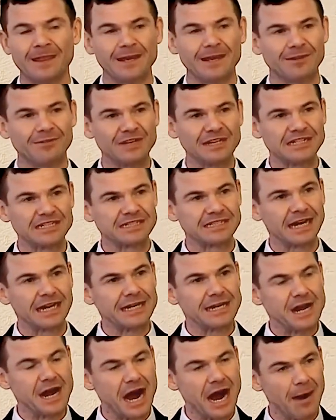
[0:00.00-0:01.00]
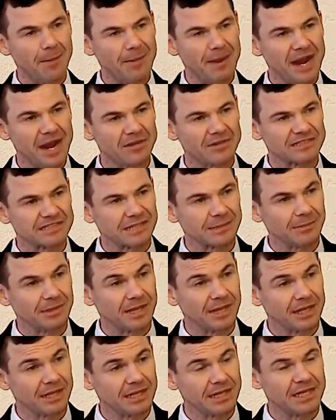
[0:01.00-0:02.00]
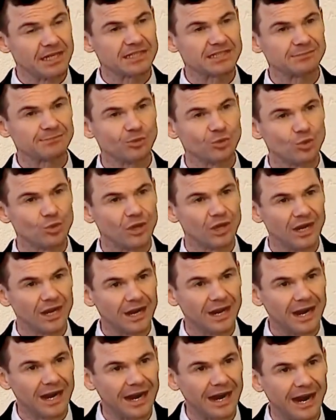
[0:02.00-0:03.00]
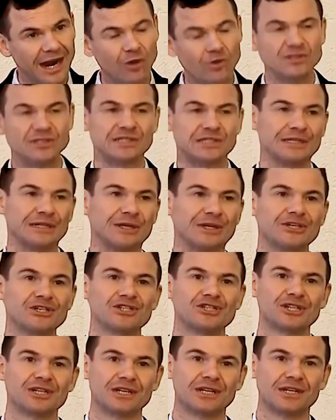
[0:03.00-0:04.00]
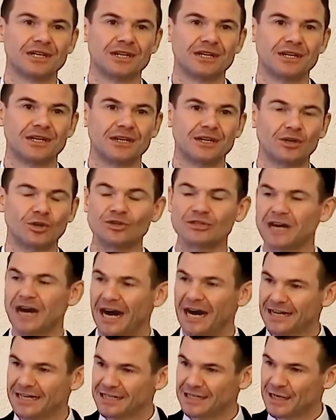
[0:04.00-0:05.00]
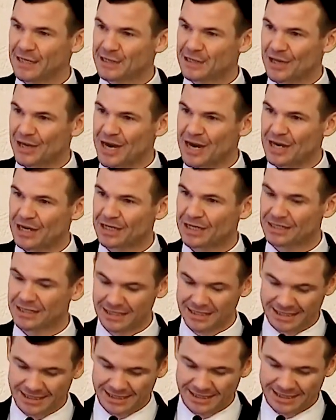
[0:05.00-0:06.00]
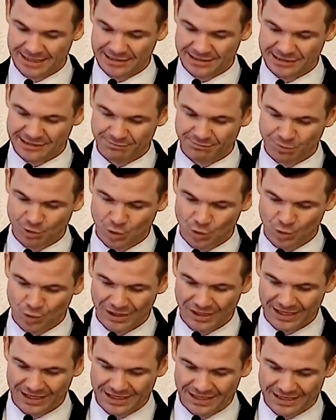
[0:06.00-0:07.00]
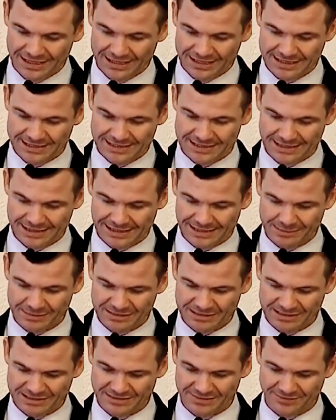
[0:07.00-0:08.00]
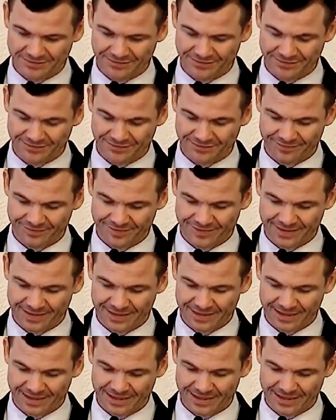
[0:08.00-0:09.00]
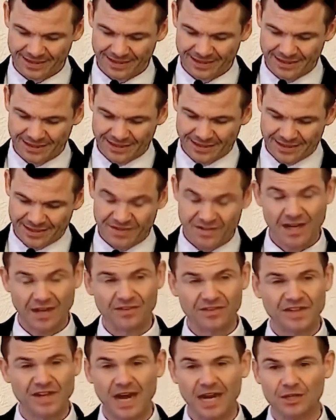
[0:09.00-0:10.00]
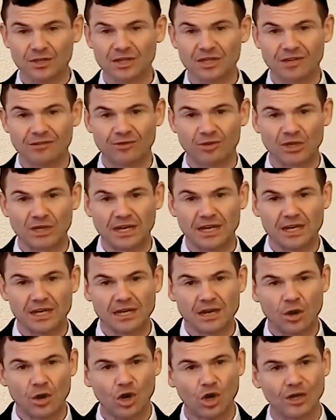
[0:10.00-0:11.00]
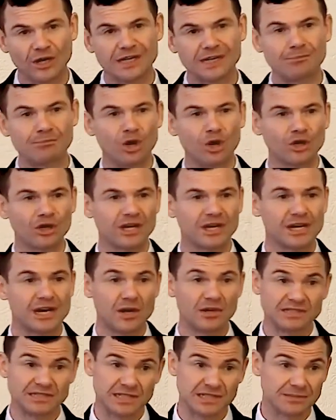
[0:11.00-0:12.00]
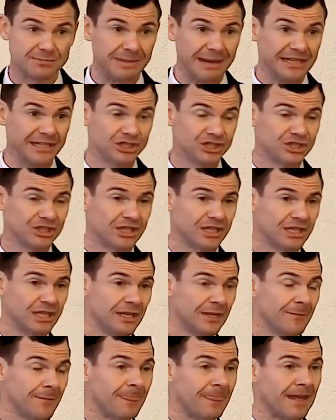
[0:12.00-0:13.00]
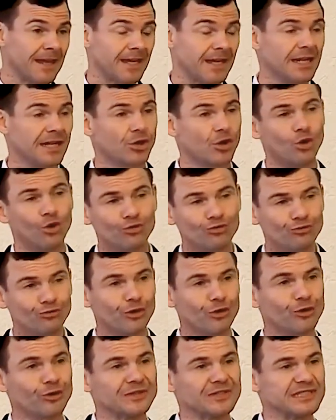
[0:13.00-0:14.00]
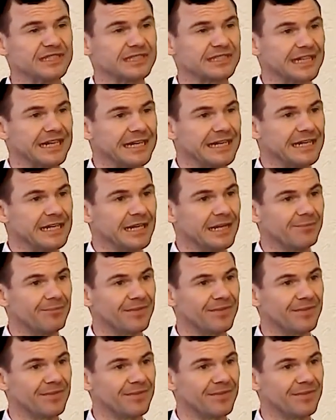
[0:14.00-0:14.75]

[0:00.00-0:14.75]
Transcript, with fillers: wird sein Name aus dem Gerichtsbuch ausgelöscht und eingetragen ins Buch des Lebens. Es kann sein, und davon gehe ich auch heute Morgen aus, dass Menschen hier unter uns sind,